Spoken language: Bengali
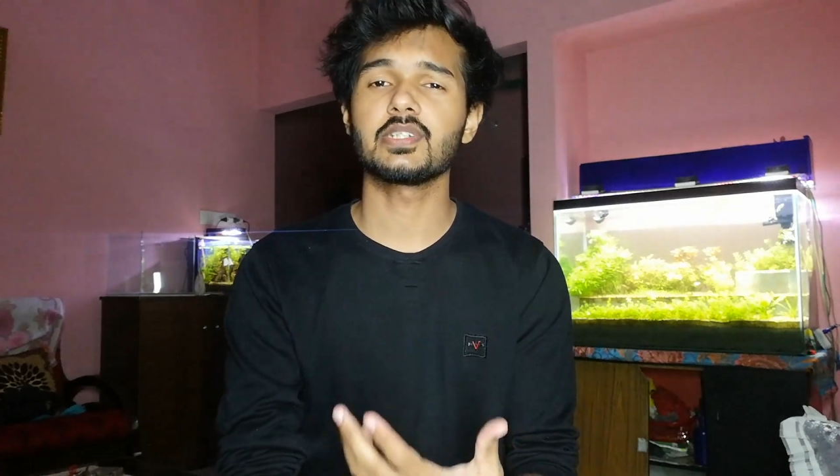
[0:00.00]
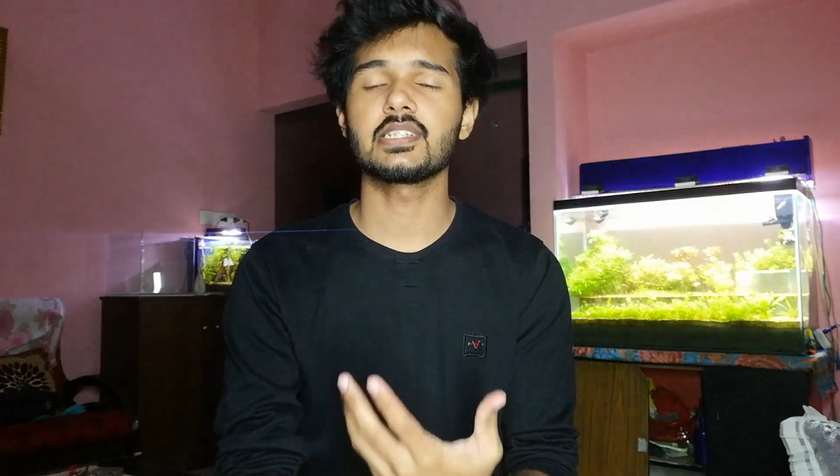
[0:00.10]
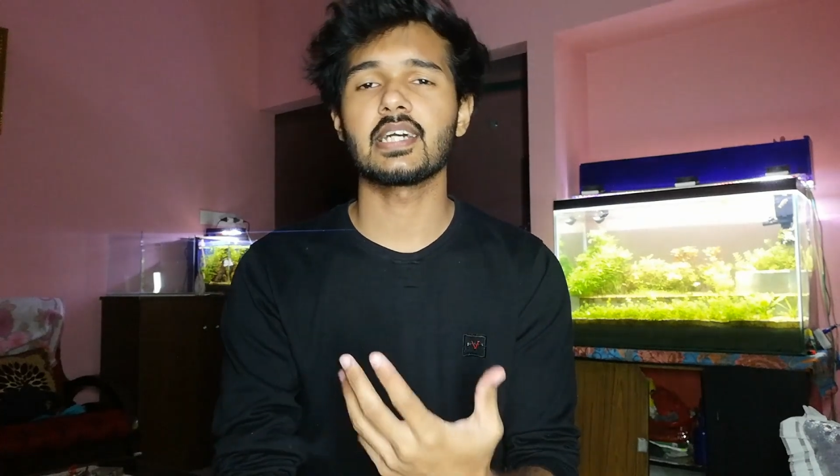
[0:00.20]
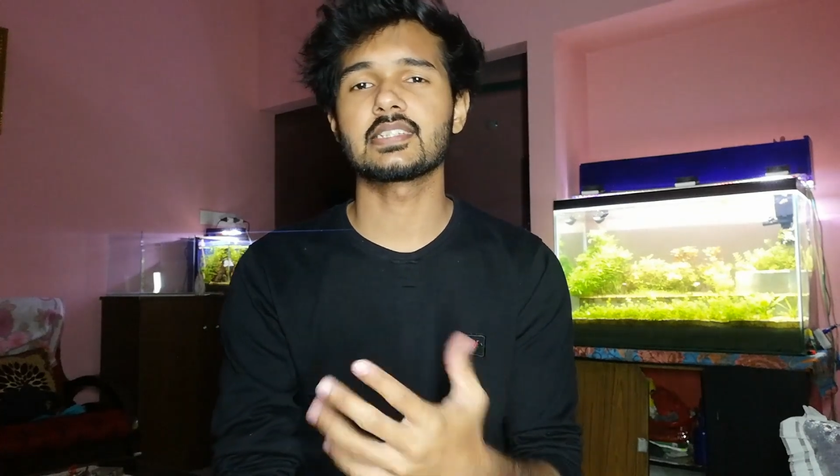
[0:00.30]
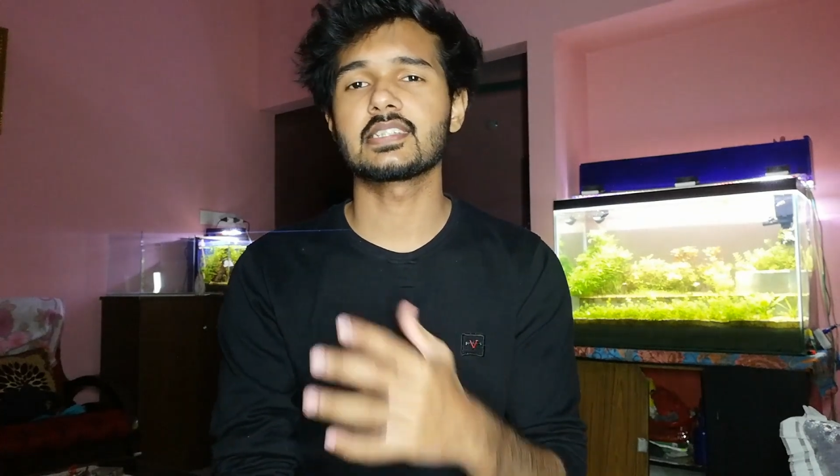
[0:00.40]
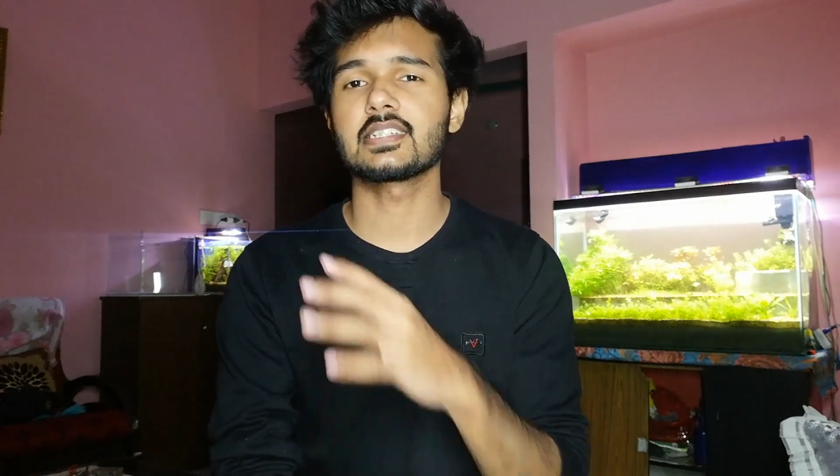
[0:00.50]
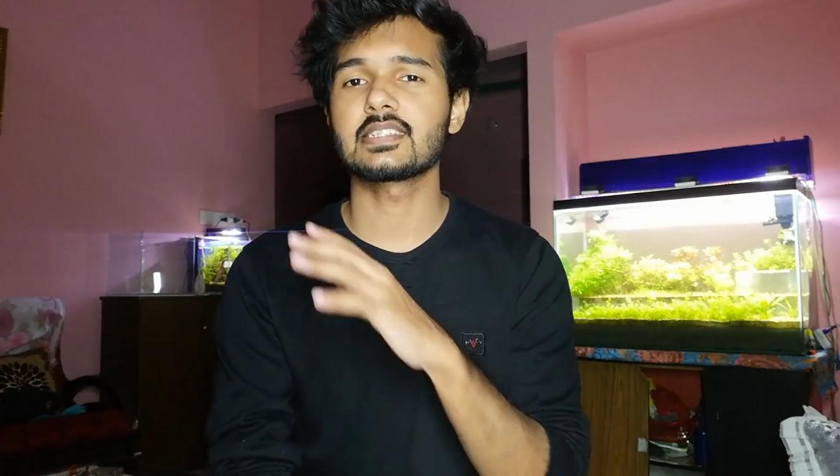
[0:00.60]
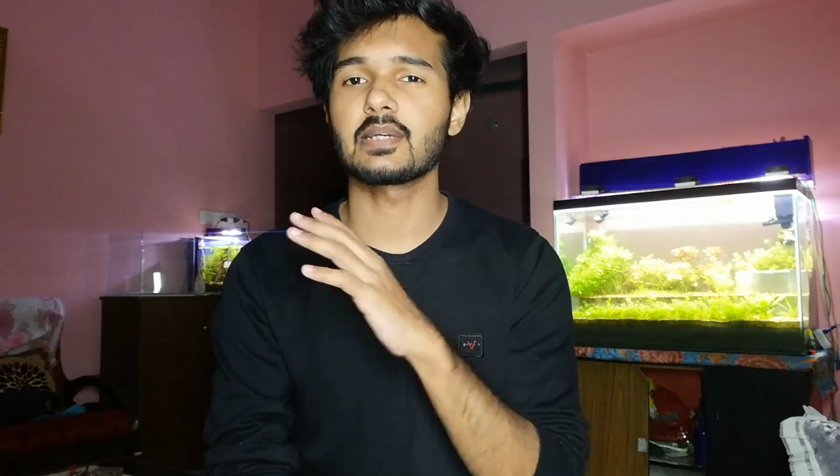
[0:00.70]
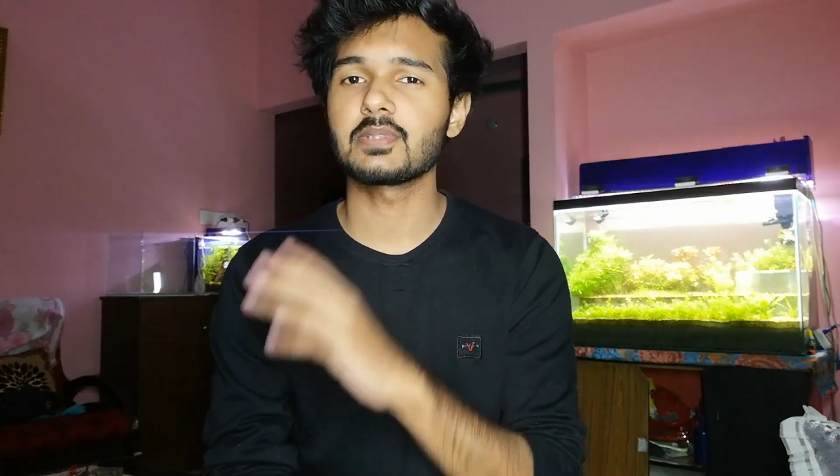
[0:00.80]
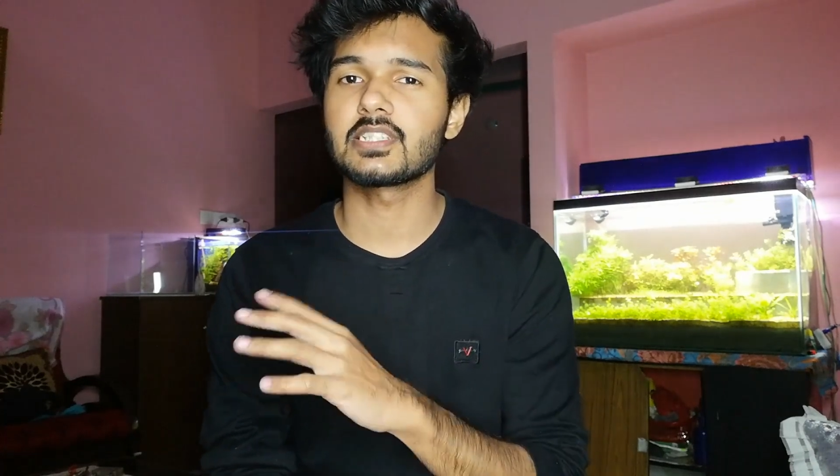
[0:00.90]
হয়ে যায় আস্তে
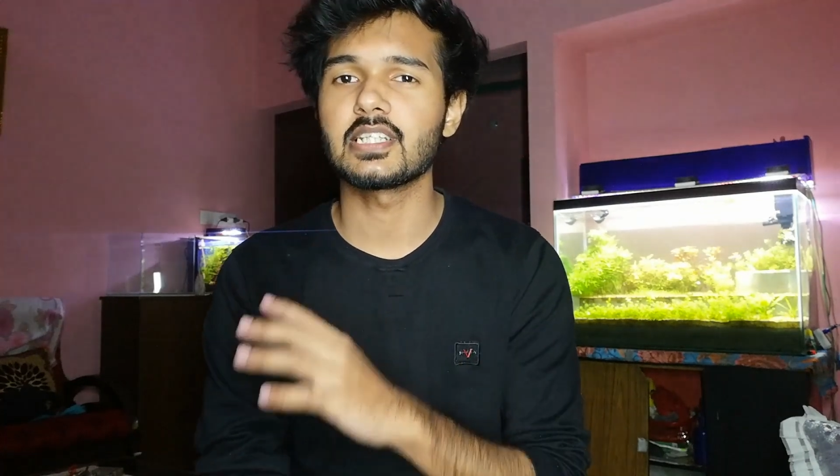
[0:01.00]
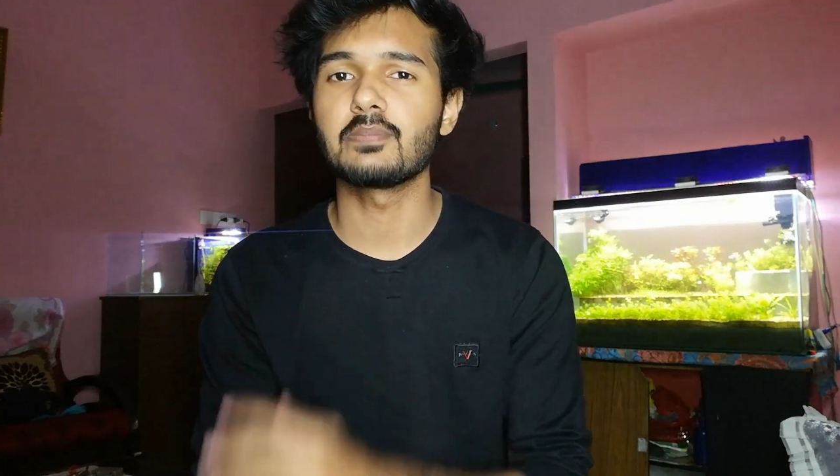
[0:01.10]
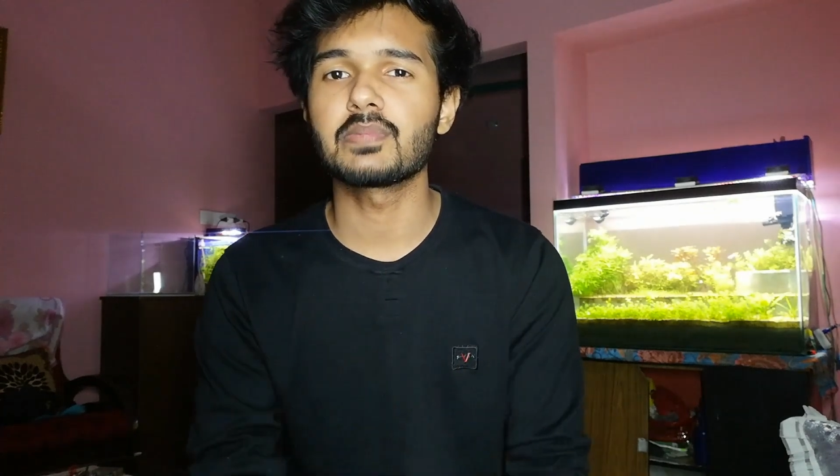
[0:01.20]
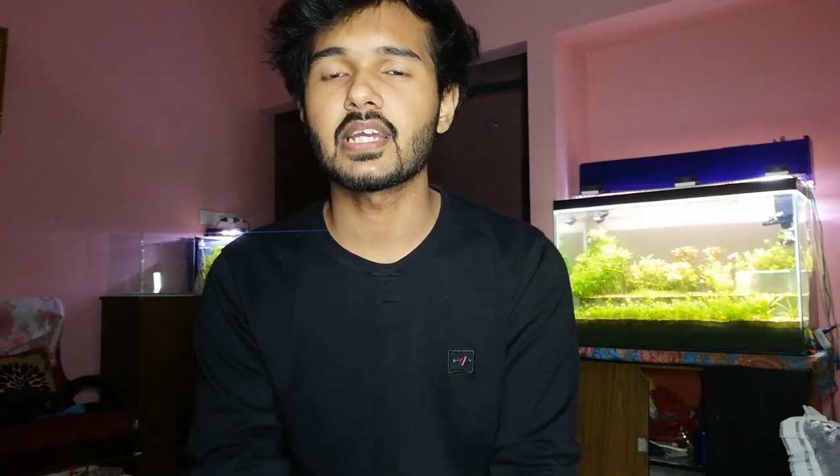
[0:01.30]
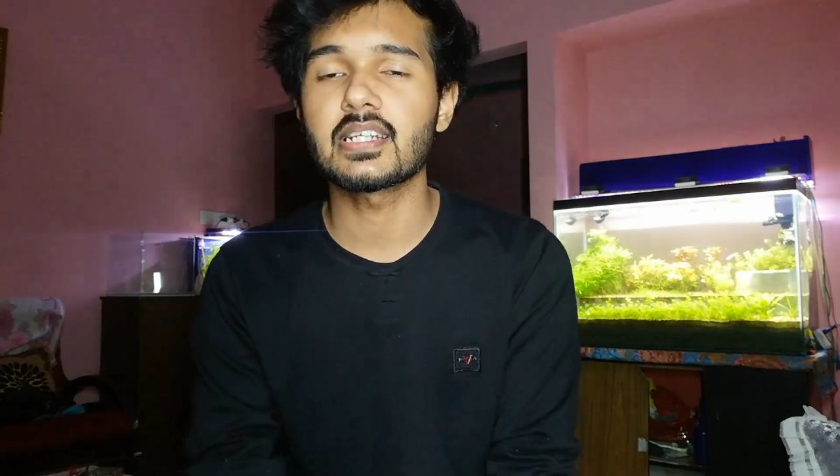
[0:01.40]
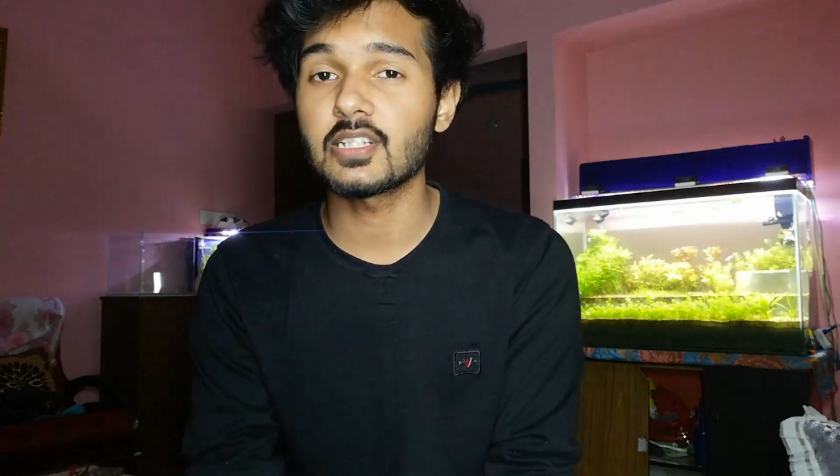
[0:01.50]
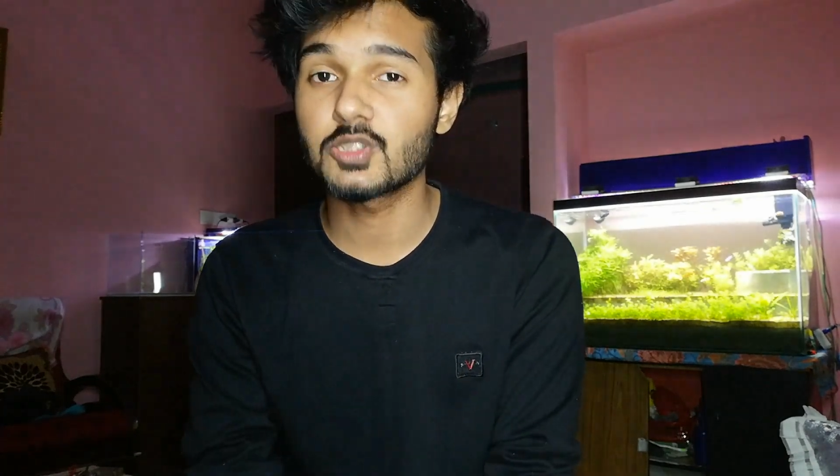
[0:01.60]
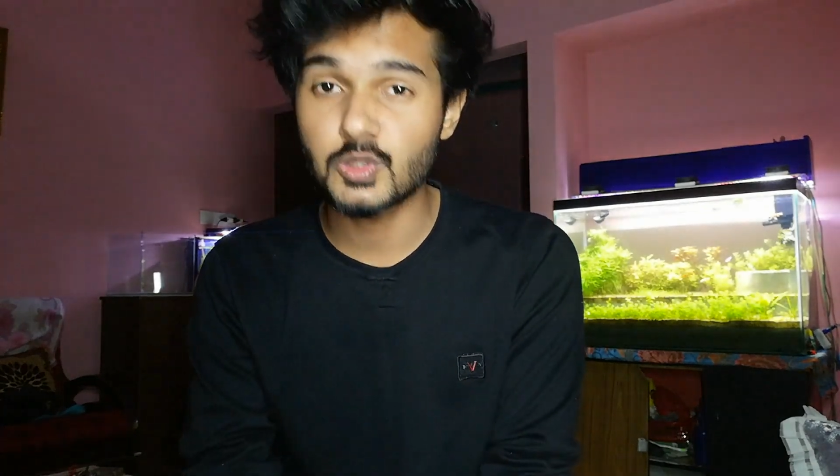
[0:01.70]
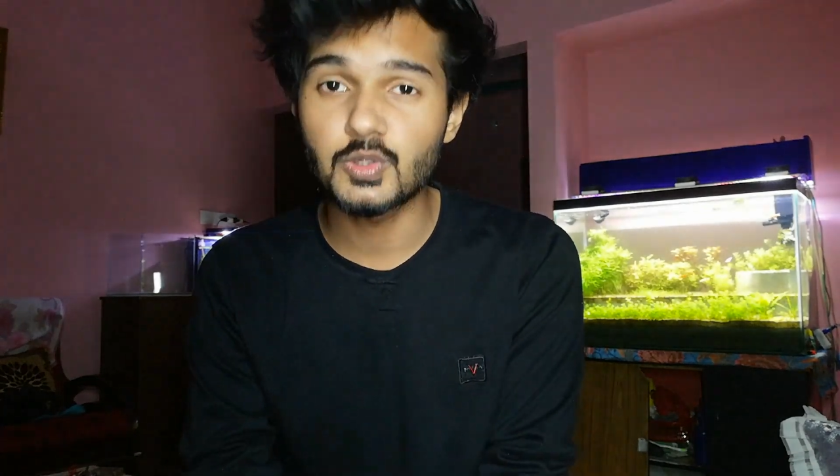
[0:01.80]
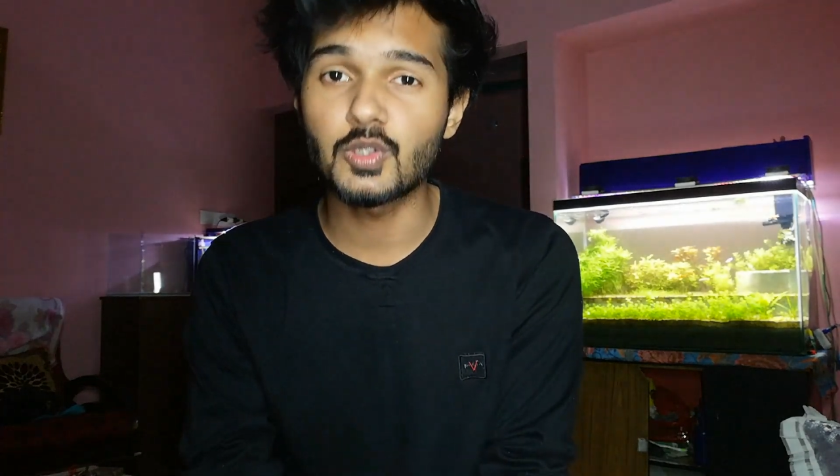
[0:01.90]
আস্তে আমি শ্রিম ট্যাঙ্কটা
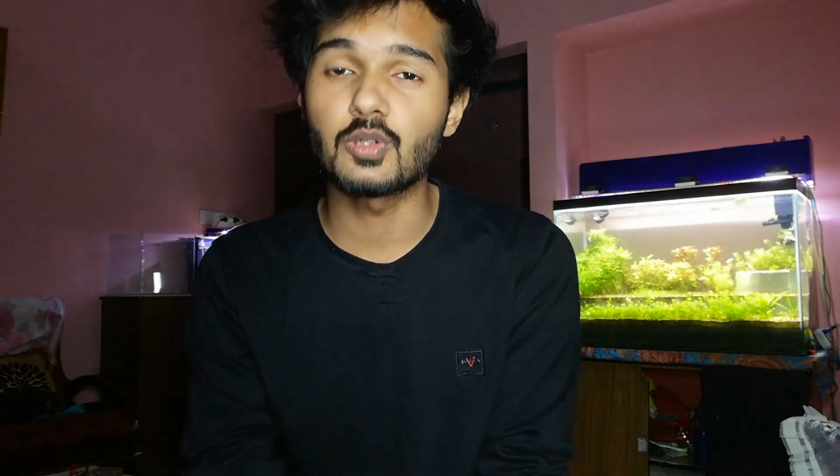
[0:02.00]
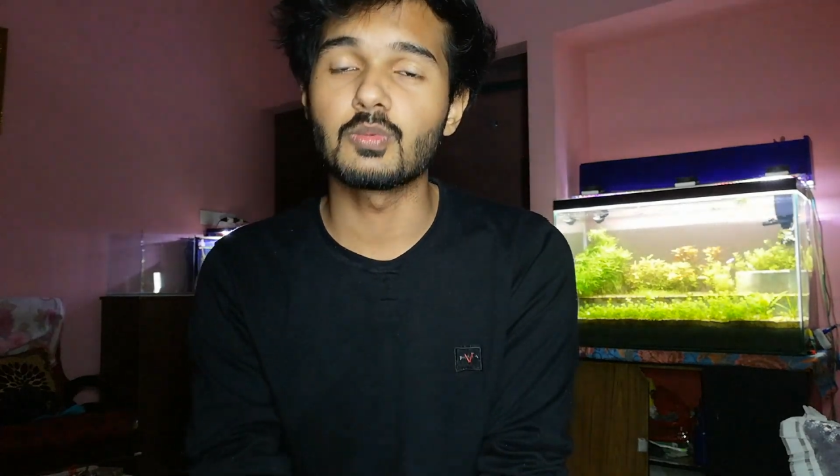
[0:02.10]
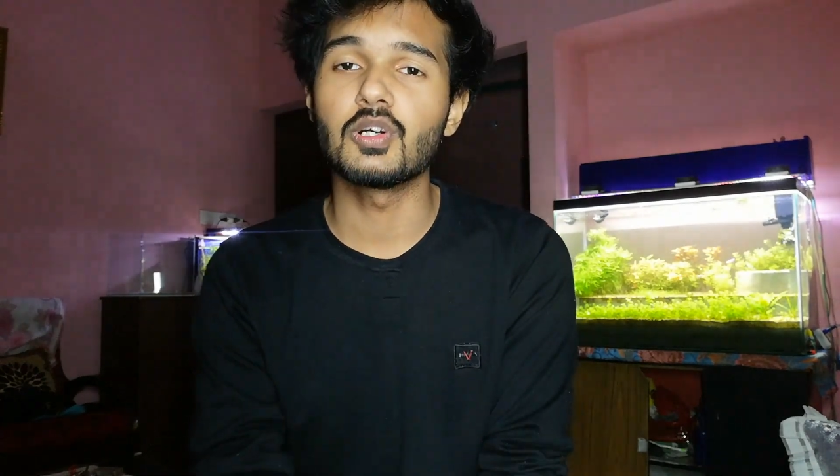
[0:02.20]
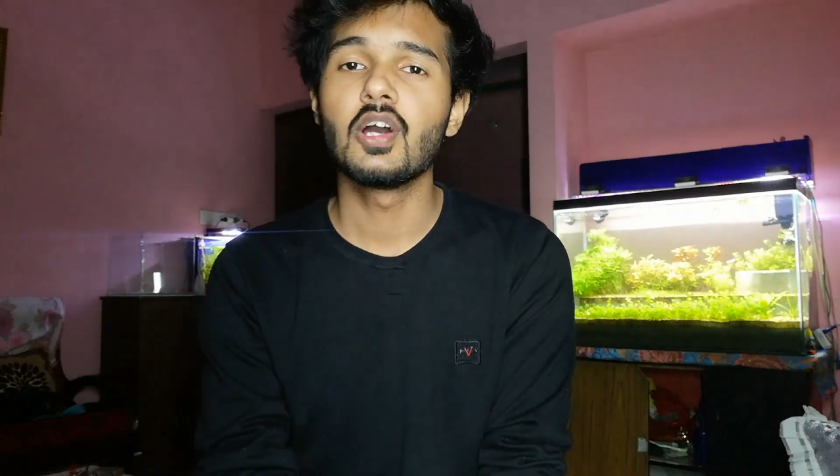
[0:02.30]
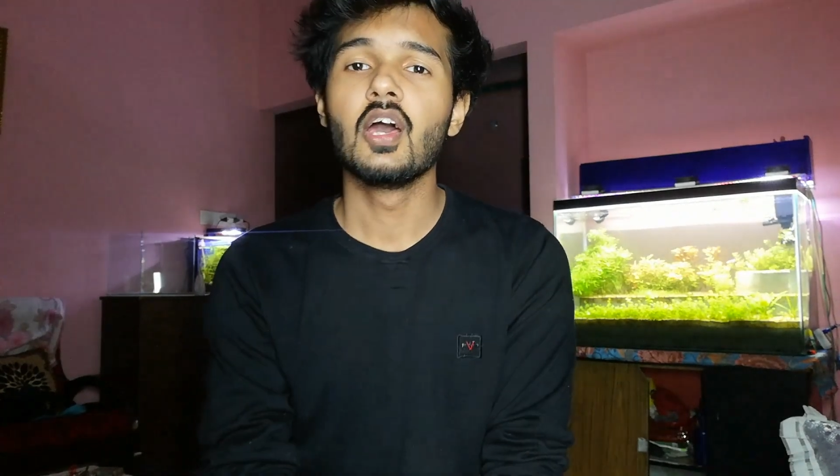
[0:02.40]
শুরু করব